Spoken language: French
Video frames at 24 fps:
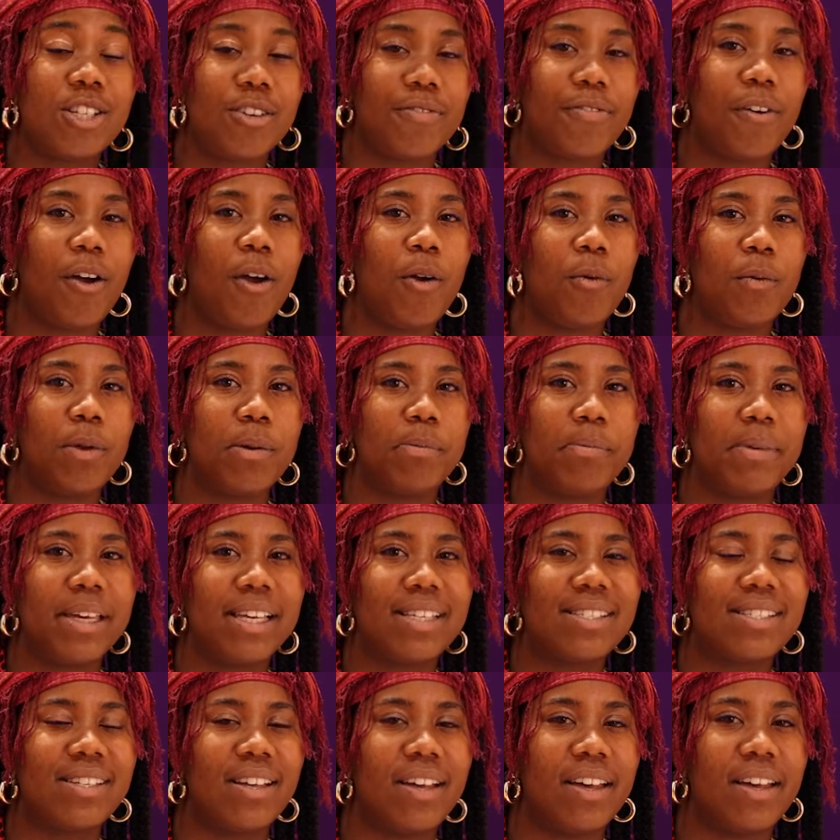J'ai fait un
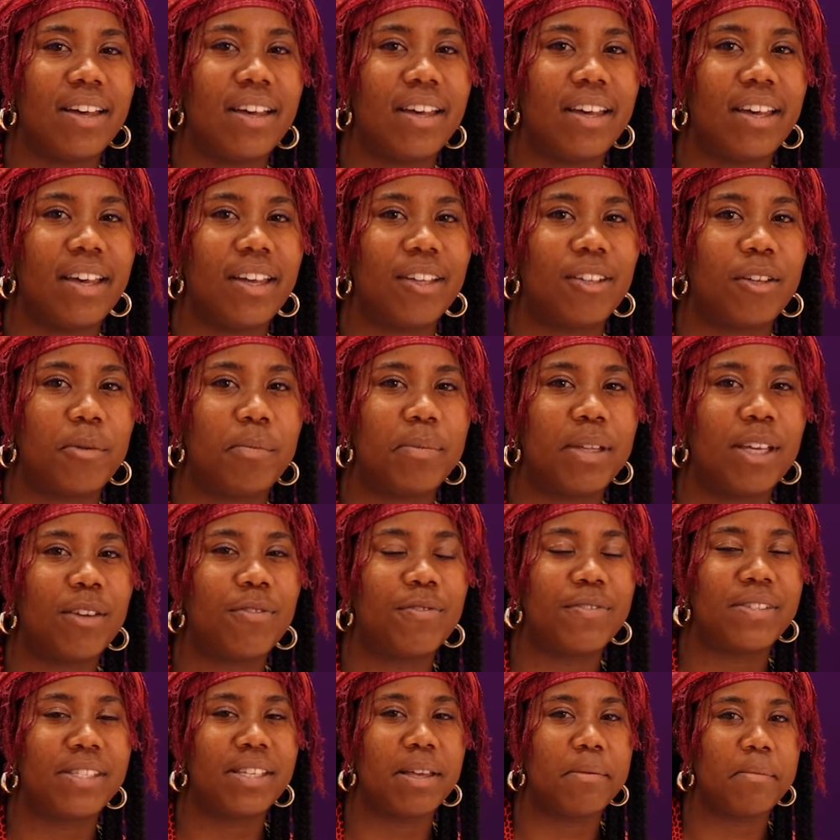remix de Dominique
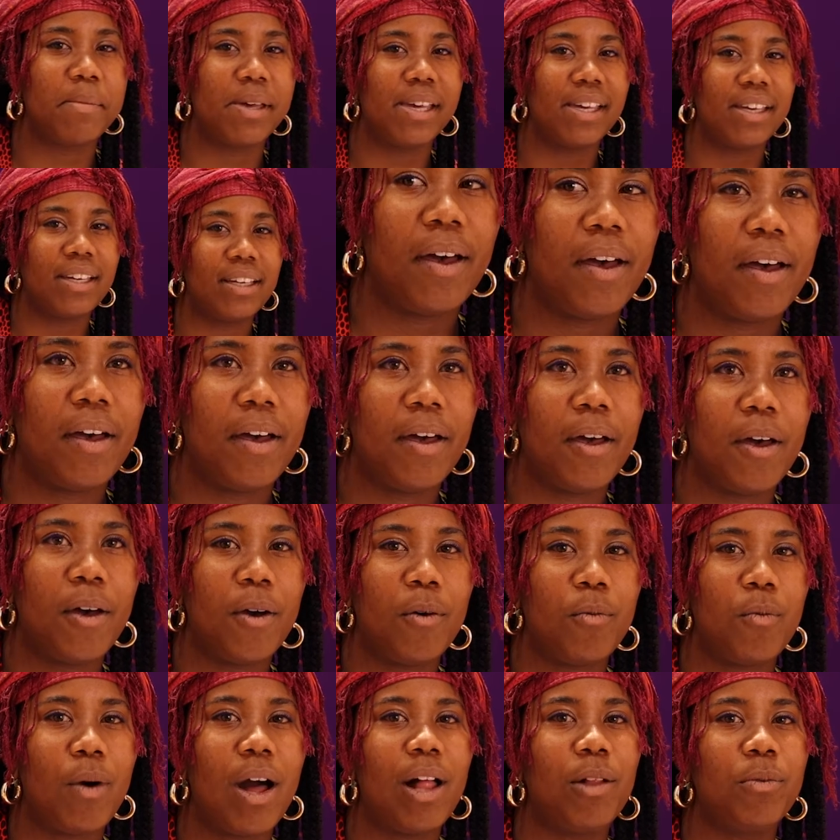Fussemé,
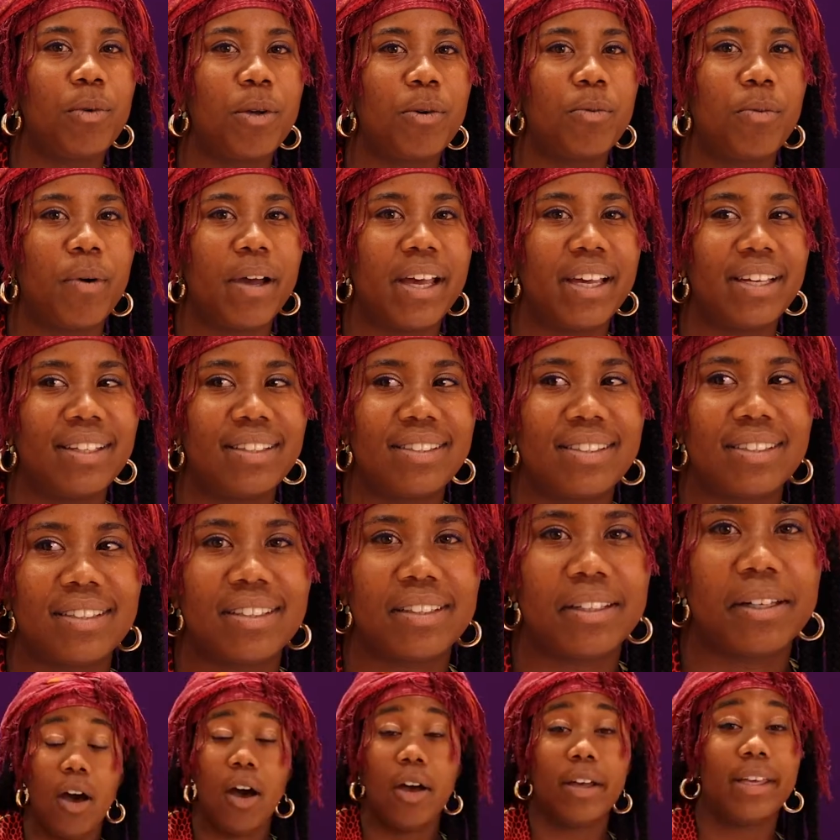euh, While We Wait.
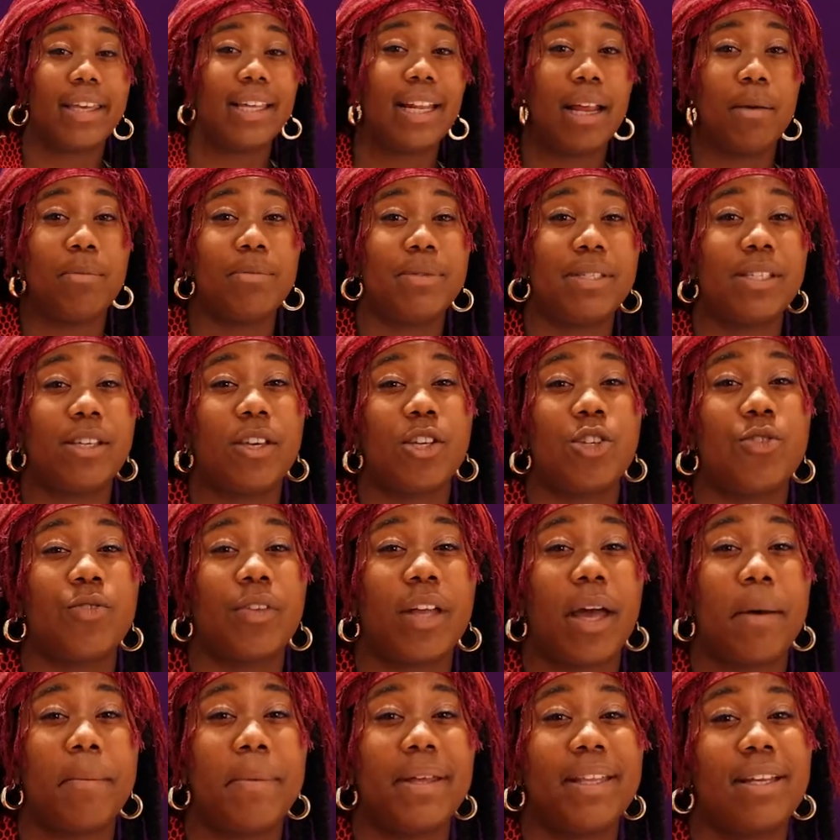OK, la musique que je
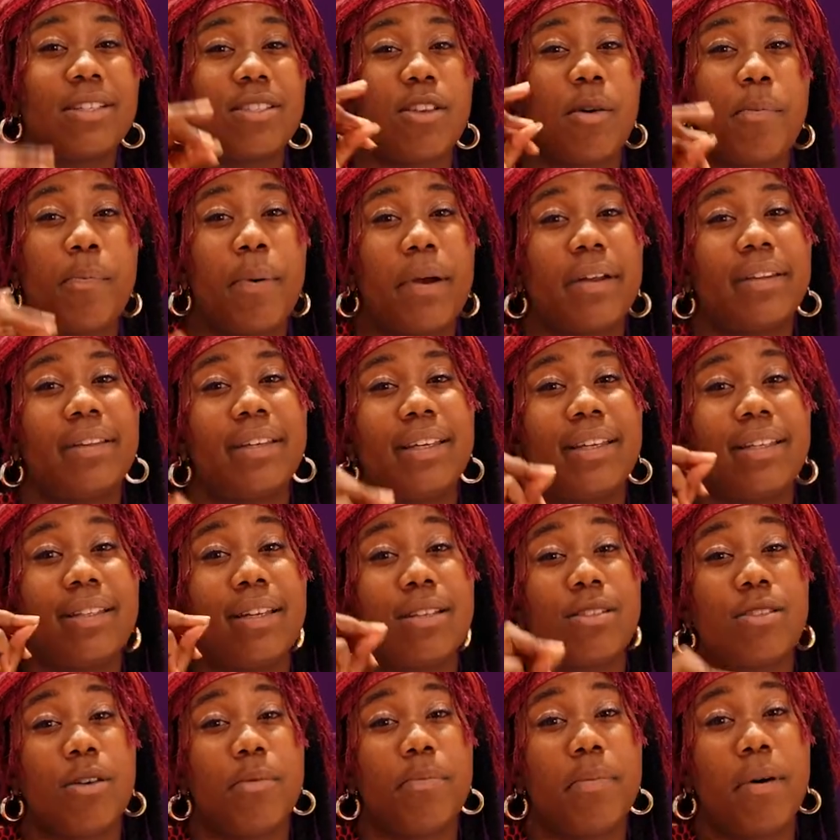voudrais mettre dans un party,
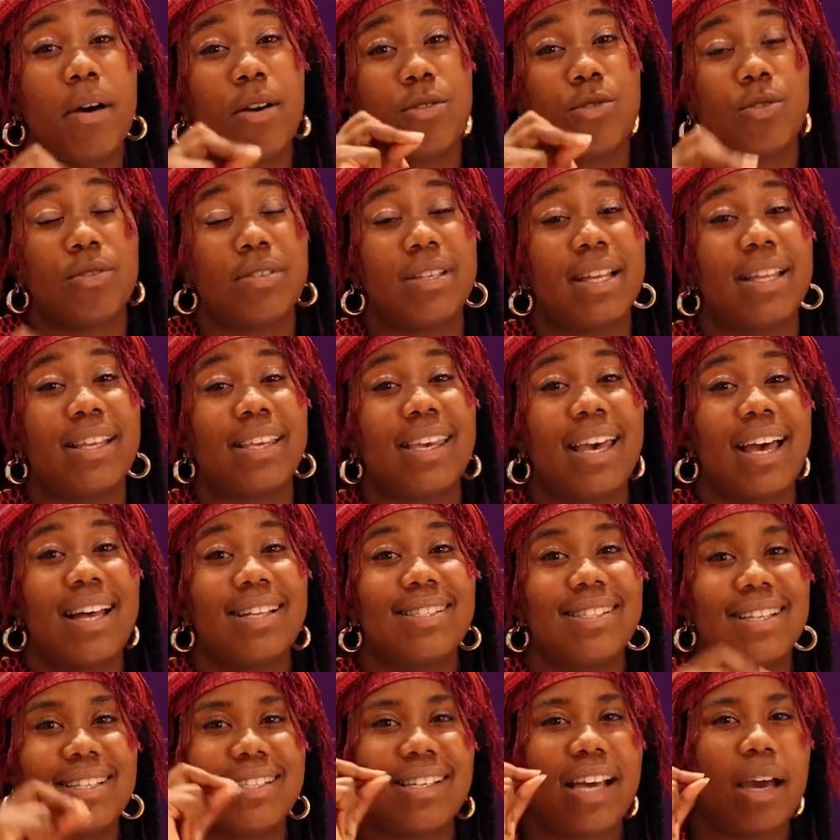dans un bar sur
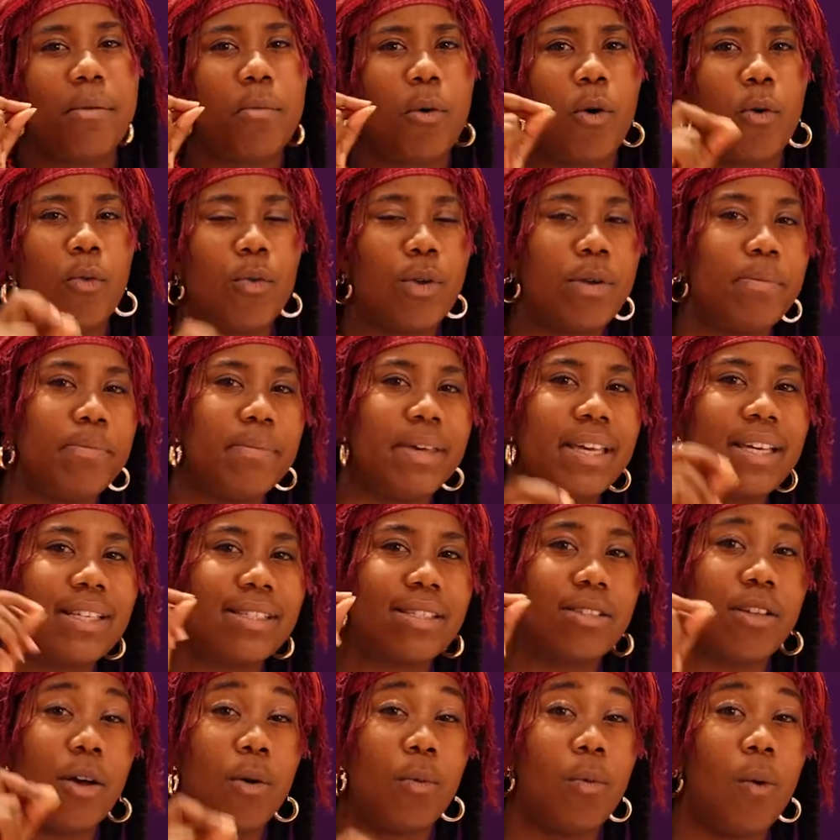54, ça serait mon
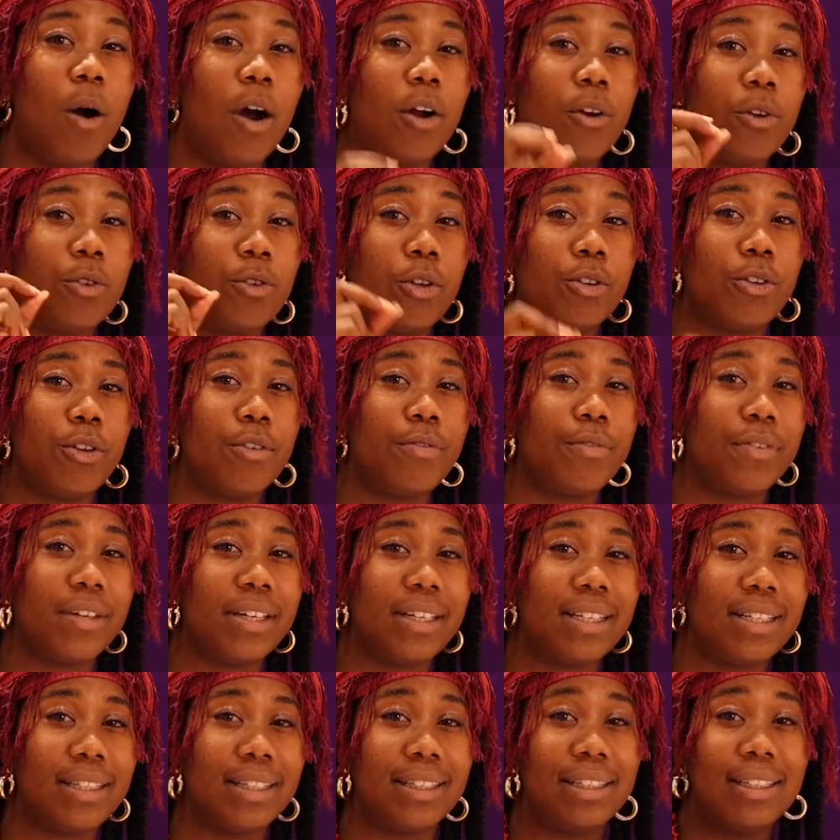remix de Water de
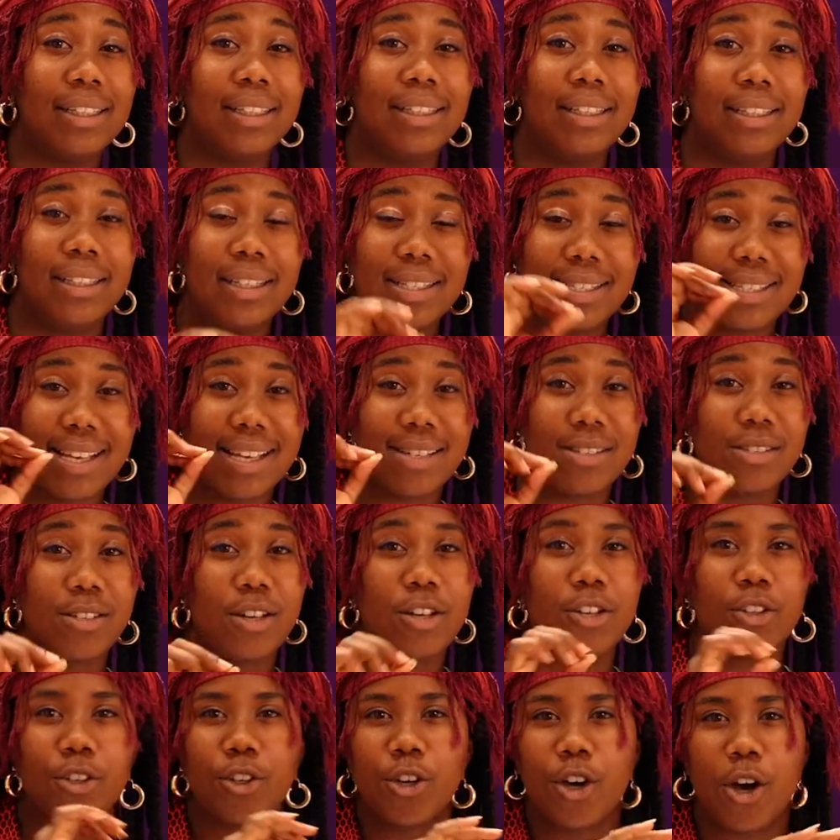Deville. Ça
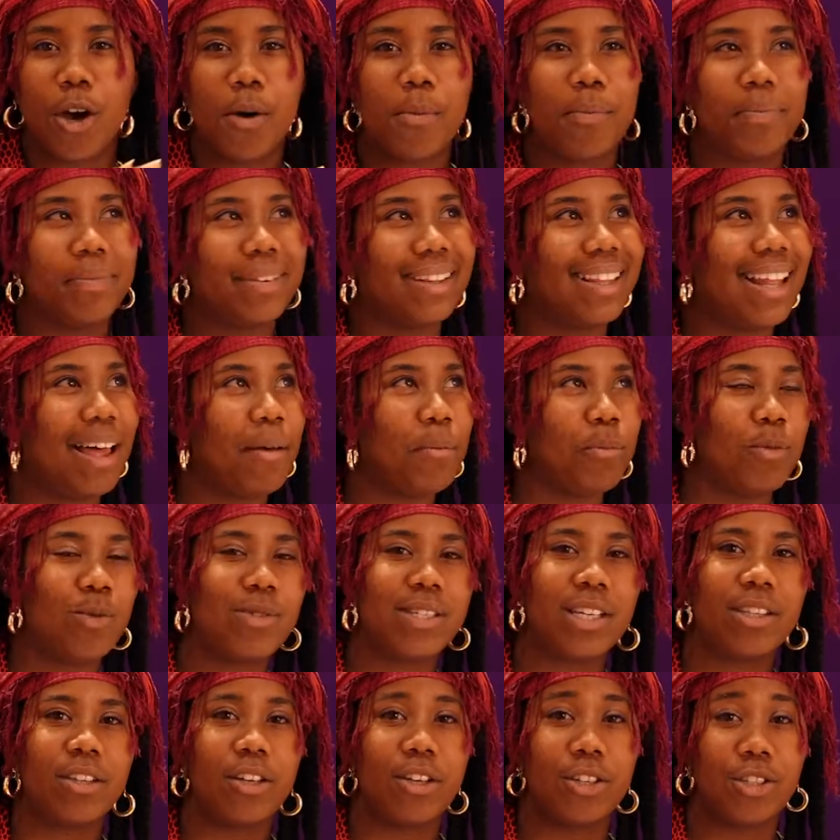sonne comme de la
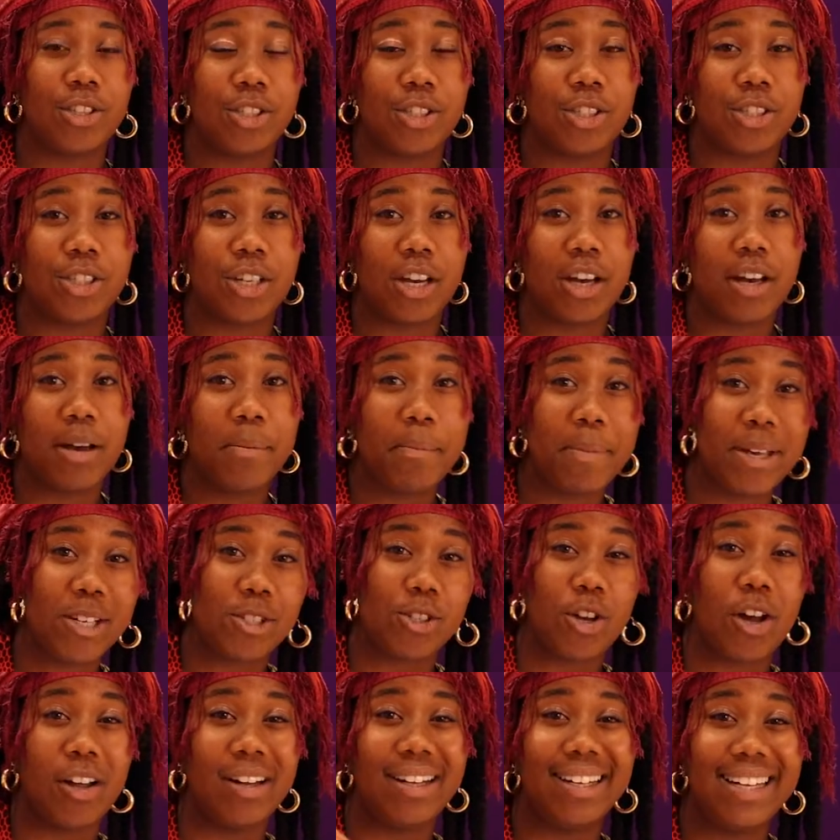musique de Shisha, mais
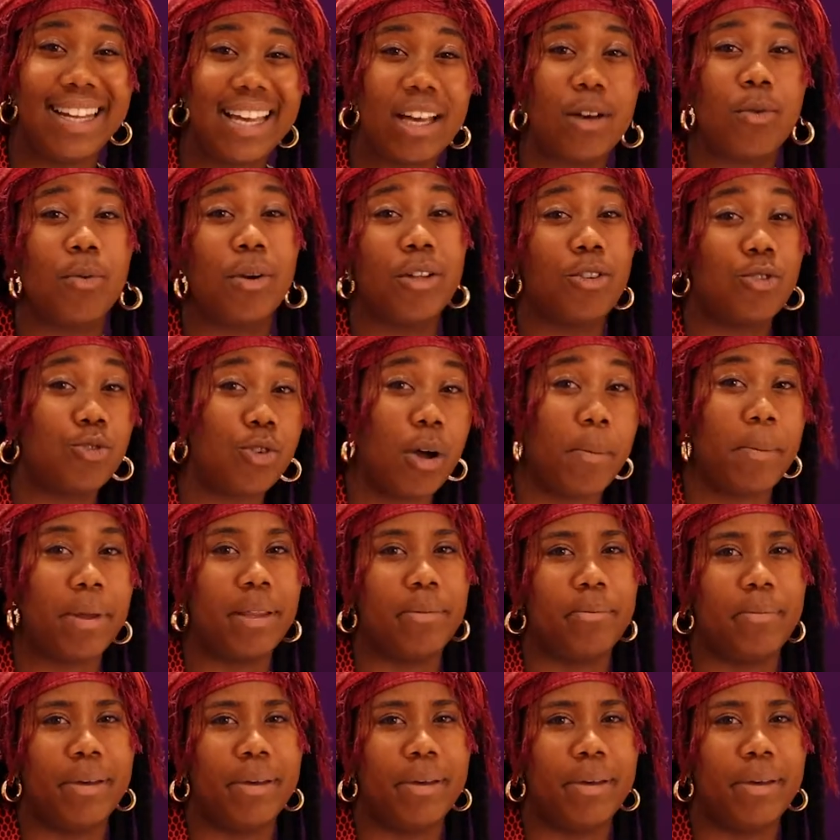genre liquid drum and